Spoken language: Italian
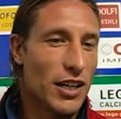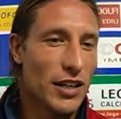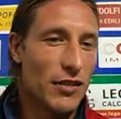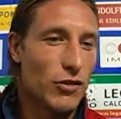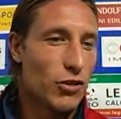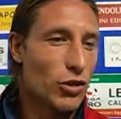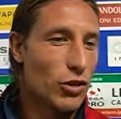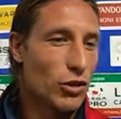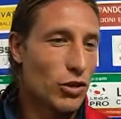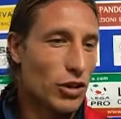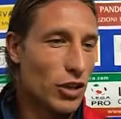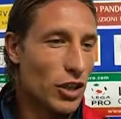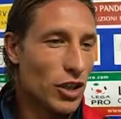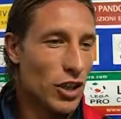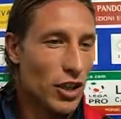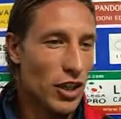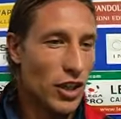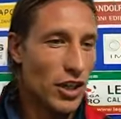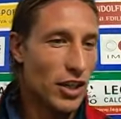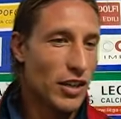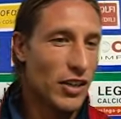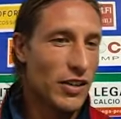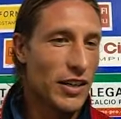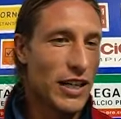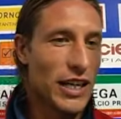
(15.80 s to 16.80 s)
ha voluto
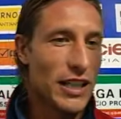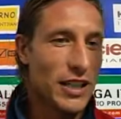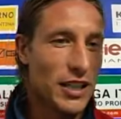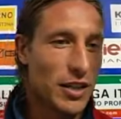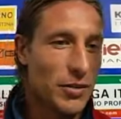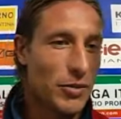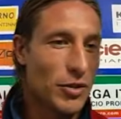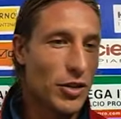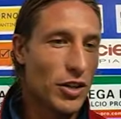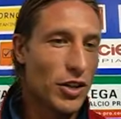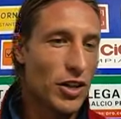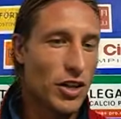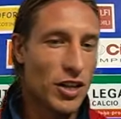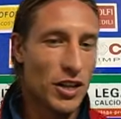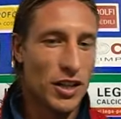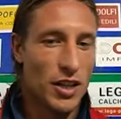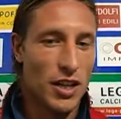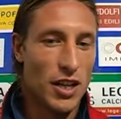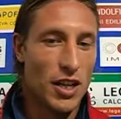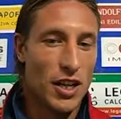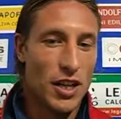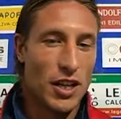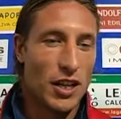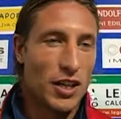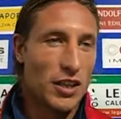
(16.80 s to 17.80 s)
un attimo
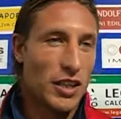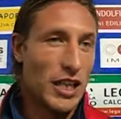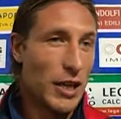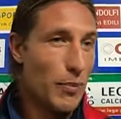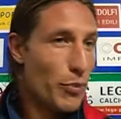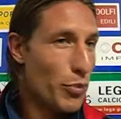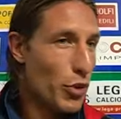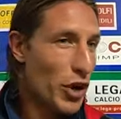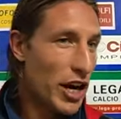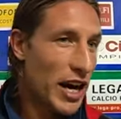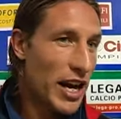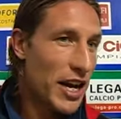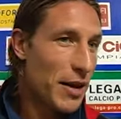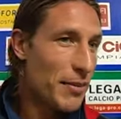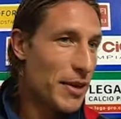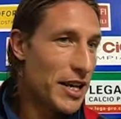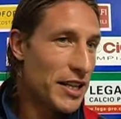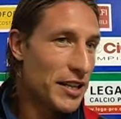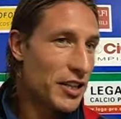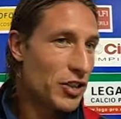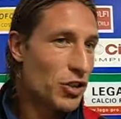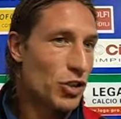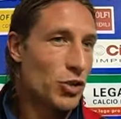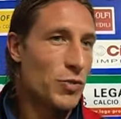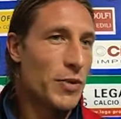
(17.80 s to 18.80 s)

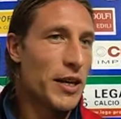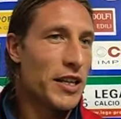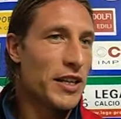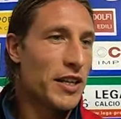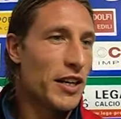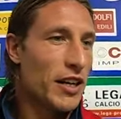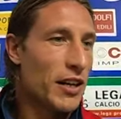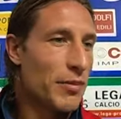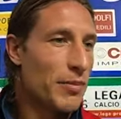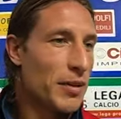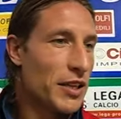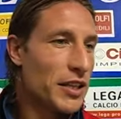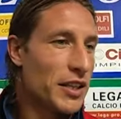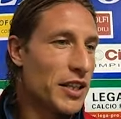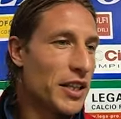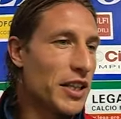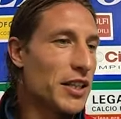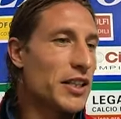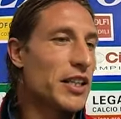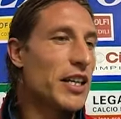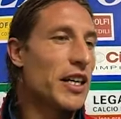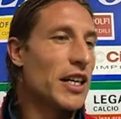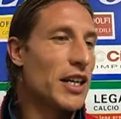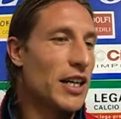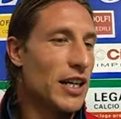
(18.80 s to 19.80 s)
temporaneamente sospendere la
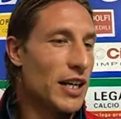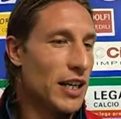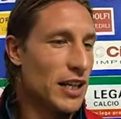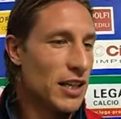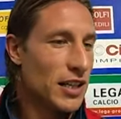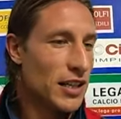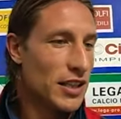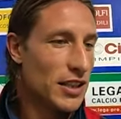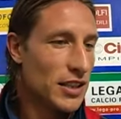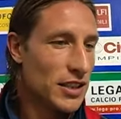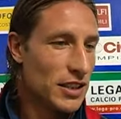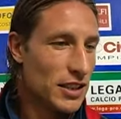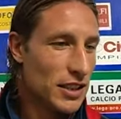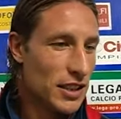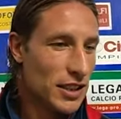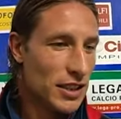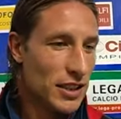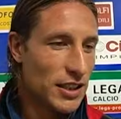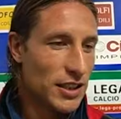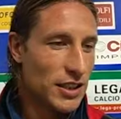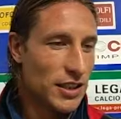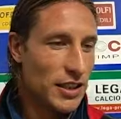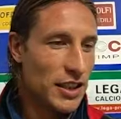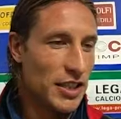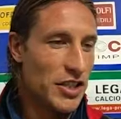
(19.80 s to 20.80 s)
partita
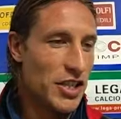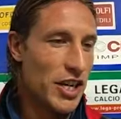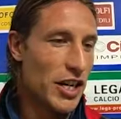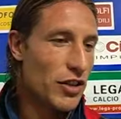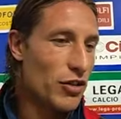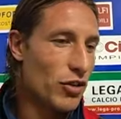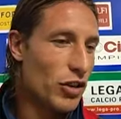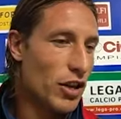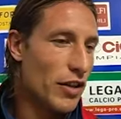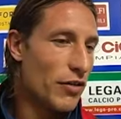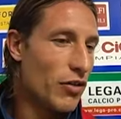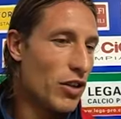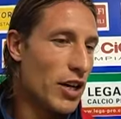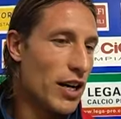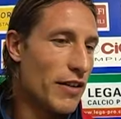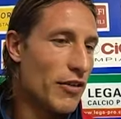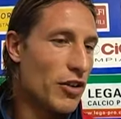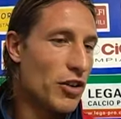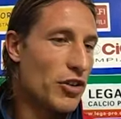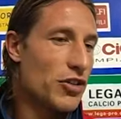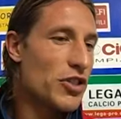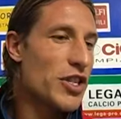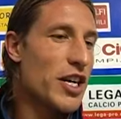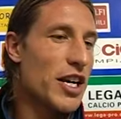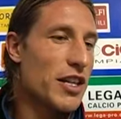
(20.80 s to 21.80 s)
dicendo che
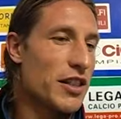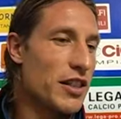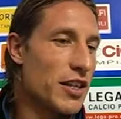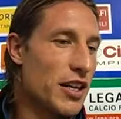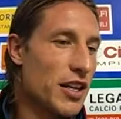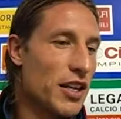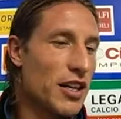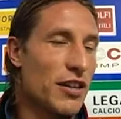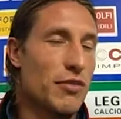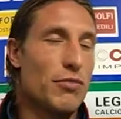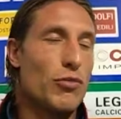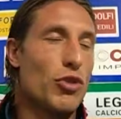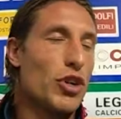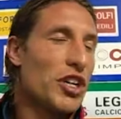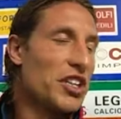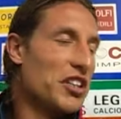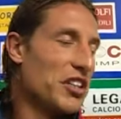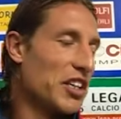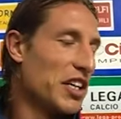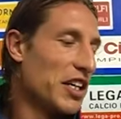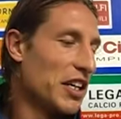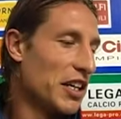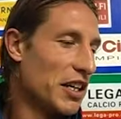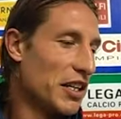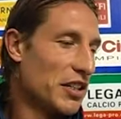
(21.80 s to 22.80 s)
volavano oggetti,
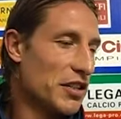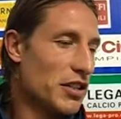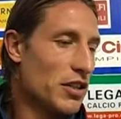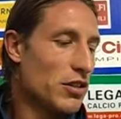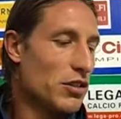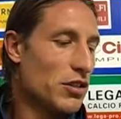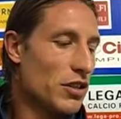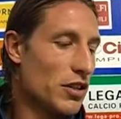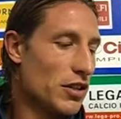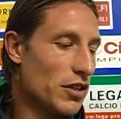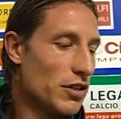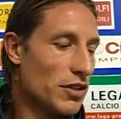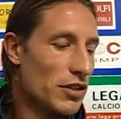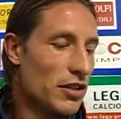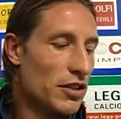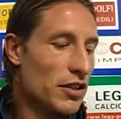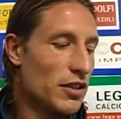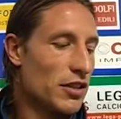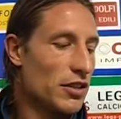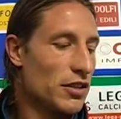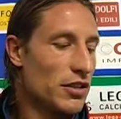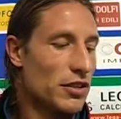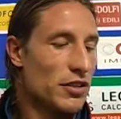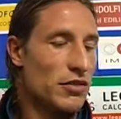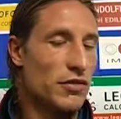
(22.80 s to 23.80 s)
monetine,
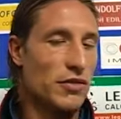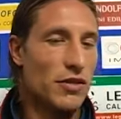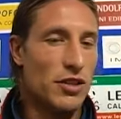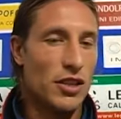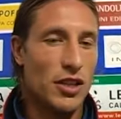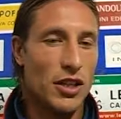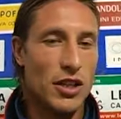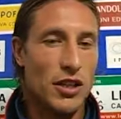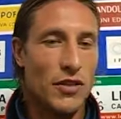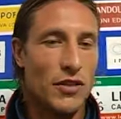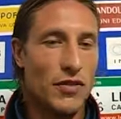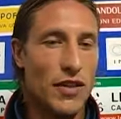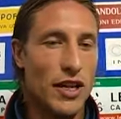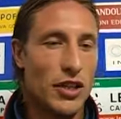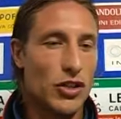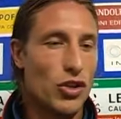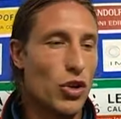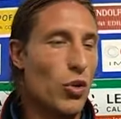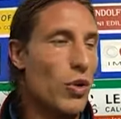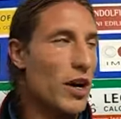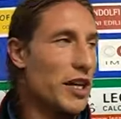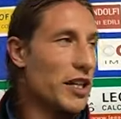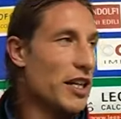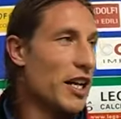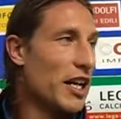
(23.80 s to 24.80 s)
eh, verso il
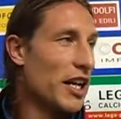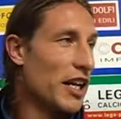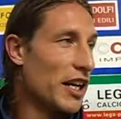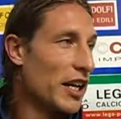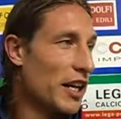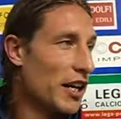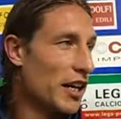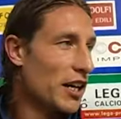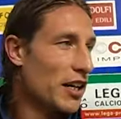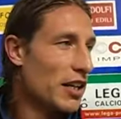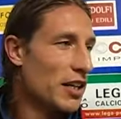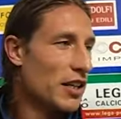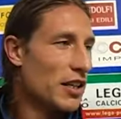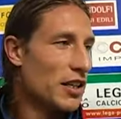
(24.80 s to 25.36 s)
guardaline.